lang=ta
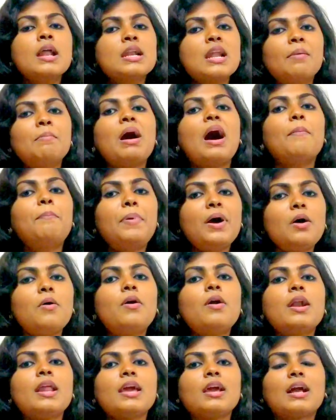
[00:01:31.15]
நம்ம
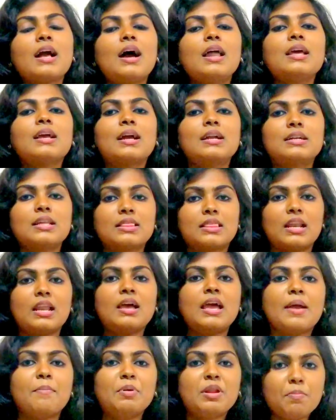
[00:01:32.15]
அப்பாவோட காலகட்டத்தில்
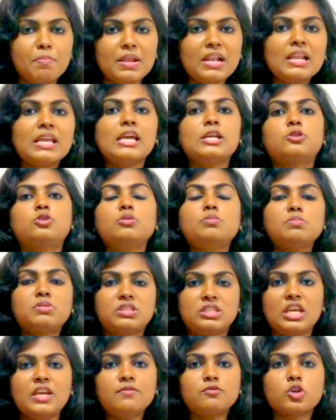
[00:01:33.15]
எப்படி பில் கேட்ஸும்
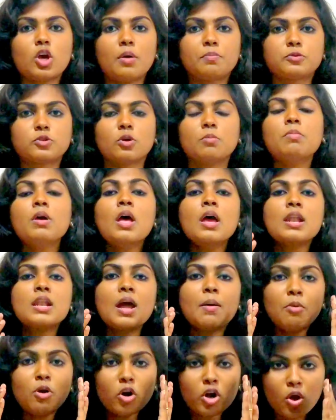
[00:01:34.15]
ஸ்டீவ் ஜாப்ஸும்
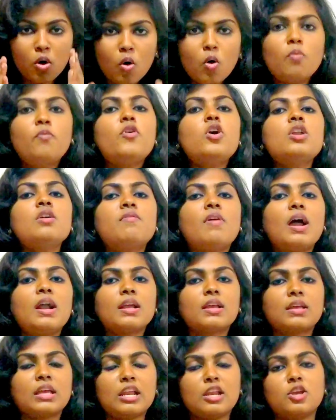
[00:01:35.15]
நம்மளுடைய ஒவ்வொரு
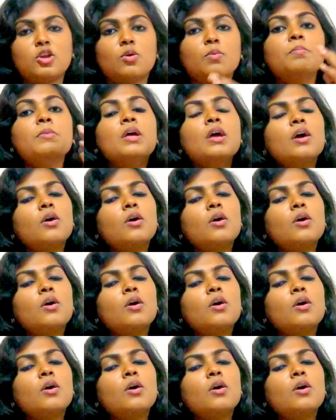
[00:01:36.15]
வாழ்க்கையிலையும்